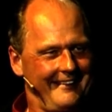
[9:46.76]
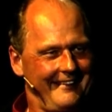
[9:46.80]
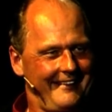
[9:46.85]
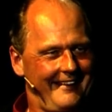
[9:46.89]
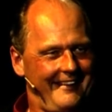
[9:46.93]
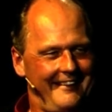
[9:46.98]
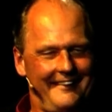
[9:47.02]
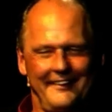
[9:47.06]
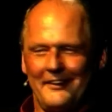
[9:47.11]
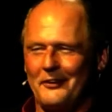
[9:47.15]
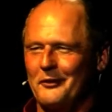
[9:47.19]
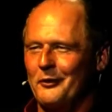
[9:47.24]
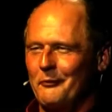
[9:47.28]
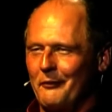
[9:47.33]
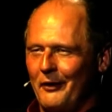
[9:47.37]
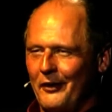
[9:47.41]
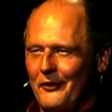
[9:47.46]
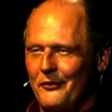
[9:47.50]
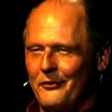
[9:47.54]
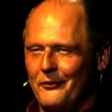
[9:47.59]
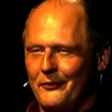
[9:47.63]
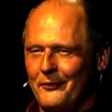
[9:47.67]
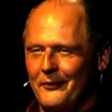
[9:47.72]
Also nur
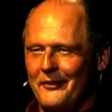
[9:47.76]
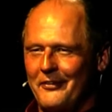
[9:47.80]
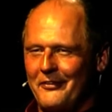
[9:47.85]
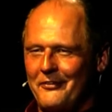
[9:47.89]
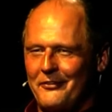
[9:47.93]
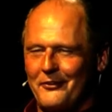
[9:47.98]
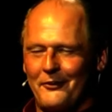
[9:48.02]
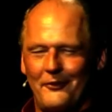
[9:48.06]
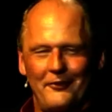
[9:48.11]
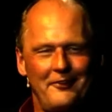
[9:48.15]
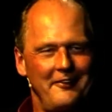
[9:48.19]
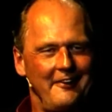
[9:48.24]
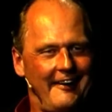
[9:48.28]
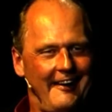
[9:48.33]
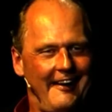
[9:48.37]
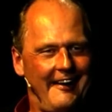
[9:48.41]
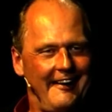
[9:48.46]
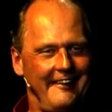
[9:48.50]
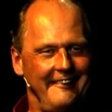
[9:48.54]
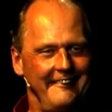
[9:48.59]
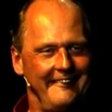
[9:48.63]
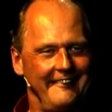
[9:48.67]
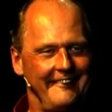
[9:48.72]
mal so ins
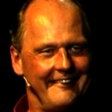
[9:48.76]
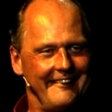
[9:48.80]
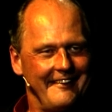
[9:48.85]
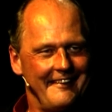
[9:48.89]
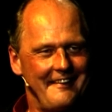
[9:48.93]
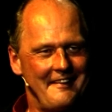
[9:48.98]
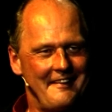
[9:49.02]
Unreine